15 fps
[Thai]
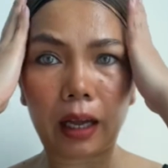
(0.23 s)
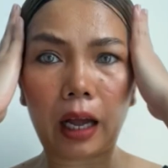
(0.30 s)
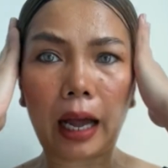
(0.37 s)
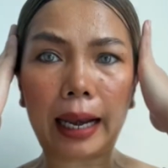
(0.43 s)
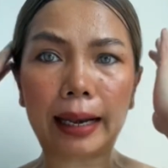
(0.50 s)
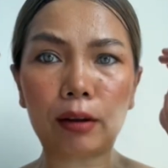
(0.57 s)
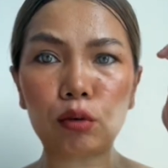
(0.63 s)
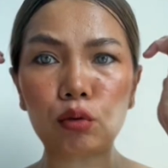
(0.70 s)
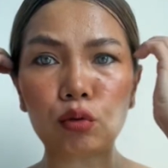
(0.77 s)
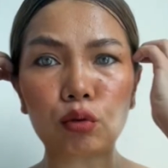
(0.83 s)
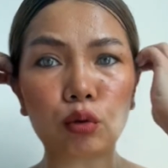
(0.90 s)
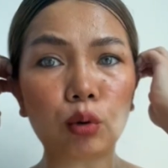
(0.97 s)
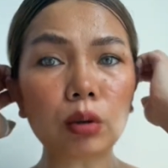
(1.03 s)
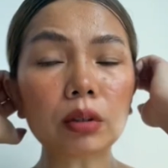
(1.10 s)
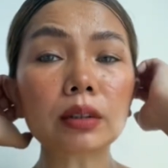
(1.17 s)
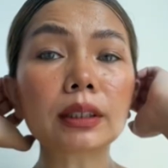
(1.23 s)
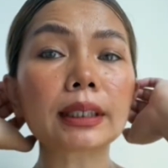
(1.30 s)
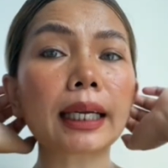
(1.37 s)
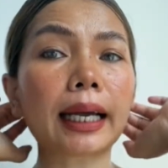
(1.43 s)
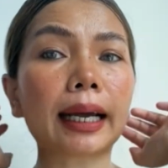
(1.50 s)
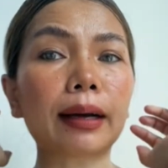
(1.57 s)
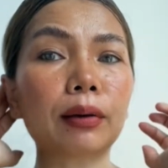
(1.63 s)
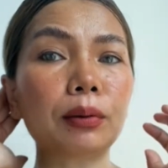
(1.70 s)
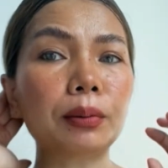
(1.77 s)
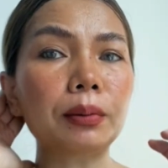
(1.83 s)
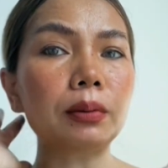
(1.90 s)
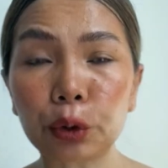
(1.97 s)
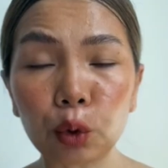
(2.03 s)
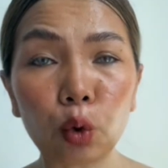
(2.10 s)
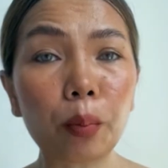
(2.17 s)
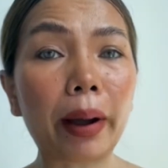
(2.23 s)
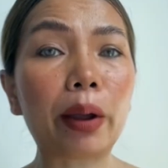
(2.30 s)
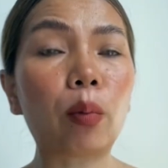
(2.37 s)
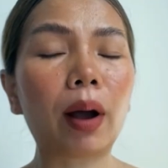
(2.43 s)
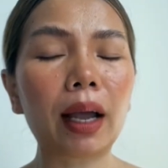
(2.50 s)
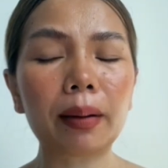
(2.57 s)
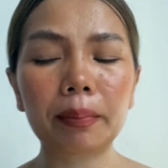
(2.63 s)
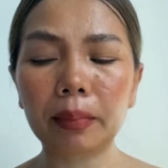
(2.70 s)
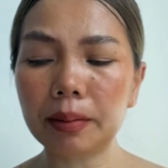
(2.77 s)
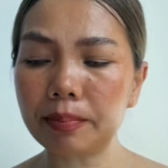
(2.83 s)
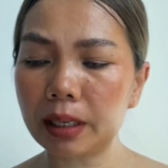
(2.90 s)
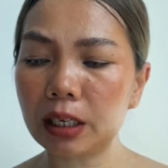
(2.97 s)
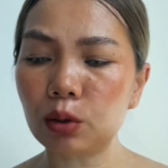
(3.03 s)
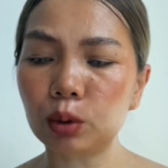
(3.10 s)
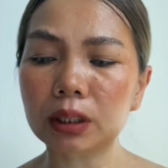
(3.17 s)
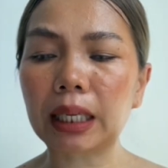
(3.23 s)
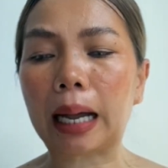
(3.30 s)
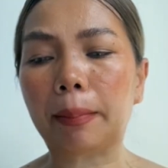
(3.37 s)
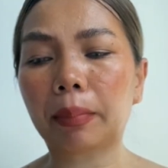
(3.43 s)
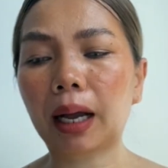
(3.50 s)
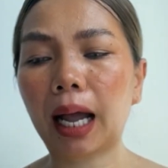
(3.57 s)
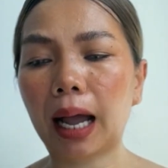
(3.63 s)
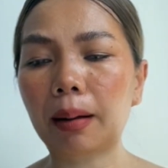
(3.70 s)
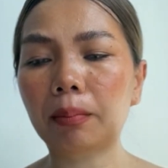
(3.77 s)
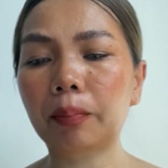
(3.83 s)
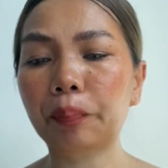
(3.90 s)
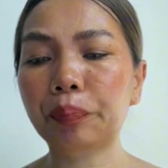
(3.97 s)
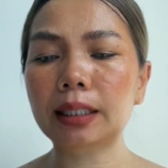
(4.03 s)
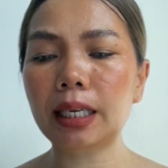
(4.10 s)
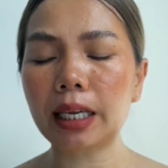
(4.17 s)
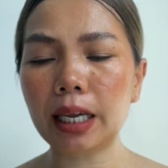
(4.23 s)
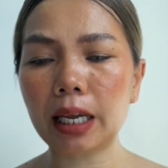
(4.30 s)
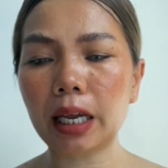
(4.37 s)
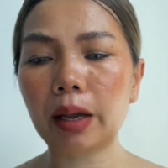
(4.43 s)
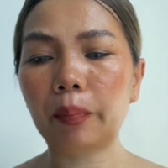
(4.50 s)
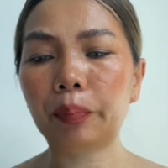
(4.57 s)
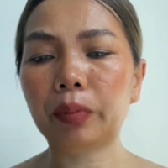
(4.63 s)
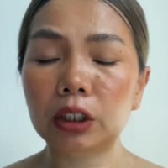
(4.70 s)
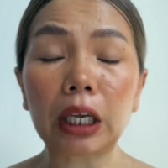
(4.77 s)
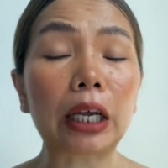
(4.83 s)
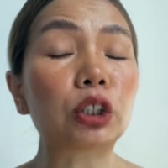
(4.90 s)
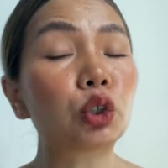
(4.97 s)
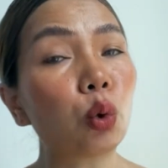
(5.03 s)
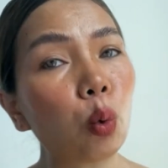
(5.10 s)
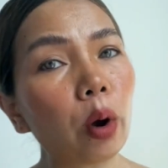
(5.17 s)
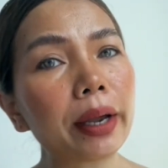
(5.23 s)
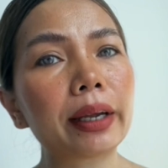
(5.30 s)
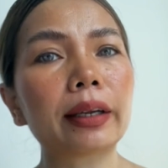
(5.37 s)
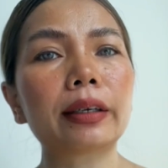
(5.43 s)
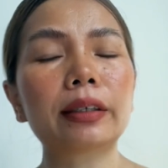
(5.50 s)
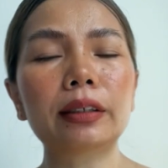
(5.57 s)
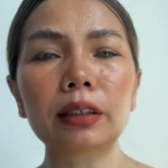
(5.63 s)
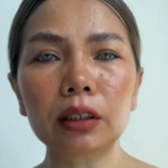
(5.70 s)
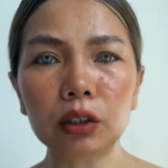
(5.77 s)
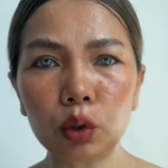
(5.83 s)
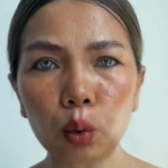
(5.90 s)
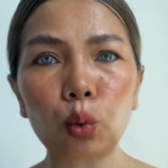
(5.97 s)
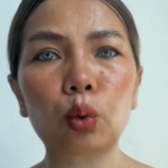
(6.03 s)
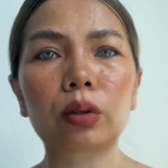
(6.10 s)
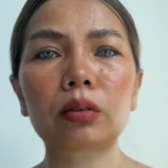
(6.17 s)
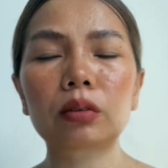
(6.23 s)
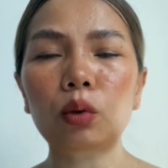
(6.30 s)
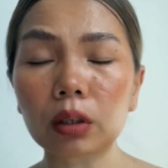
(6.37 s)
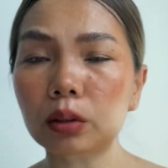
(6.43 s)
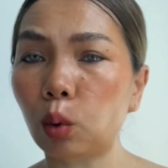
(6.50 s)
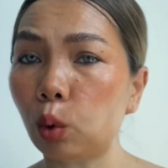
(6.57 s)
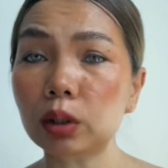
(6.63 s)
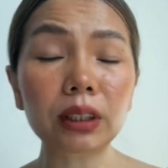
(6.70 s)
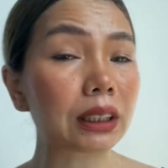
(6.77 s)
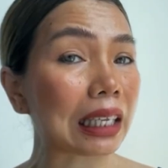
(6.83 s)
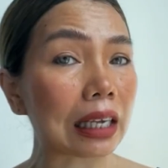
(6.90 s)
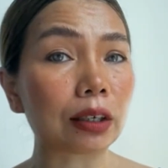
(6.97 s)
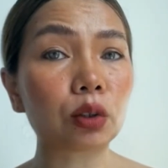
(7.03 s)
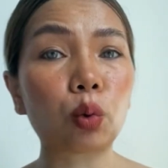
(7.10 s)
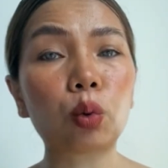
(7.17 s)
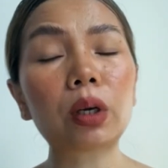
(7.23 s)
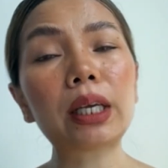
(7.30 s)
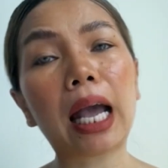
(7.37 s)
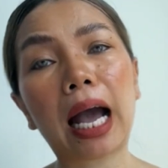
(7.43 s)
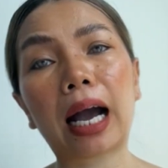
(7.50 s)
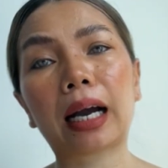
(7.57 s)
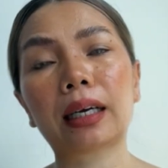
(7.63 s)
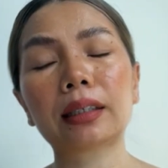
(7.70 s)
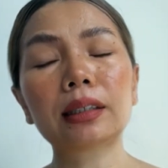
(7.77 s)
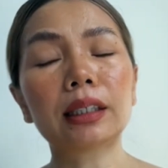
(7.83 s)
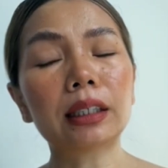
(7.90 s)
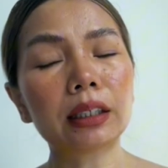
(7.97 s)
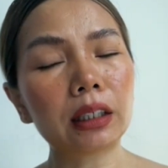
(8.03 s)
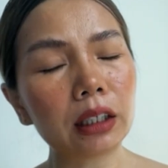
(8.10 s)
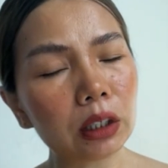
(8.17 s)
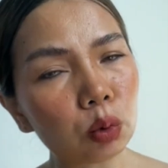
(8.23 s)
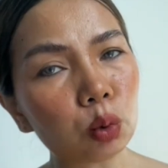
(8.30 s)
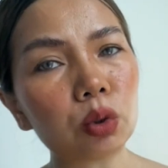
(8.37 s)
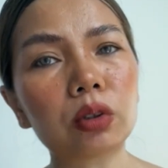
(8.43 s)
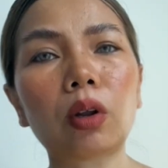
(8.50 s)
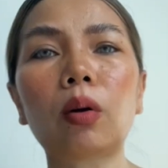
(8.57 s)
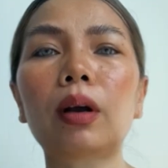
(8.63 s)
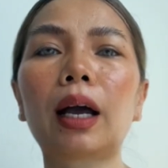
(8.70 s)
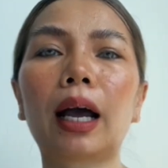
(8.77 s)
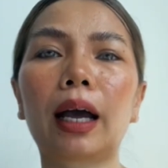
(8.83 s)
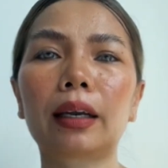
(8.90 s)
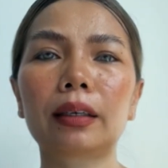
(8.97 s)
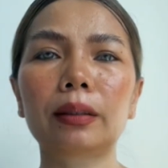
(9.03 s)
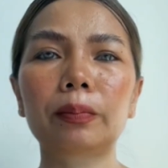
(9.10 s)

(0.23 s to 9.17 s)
ฮัลโหลสาวรู้ไหมว่ามันมีอยู่สามคำที่จะช่วยดึงดูดทุกสิ่งทุกอย่างที่คุณต้องการ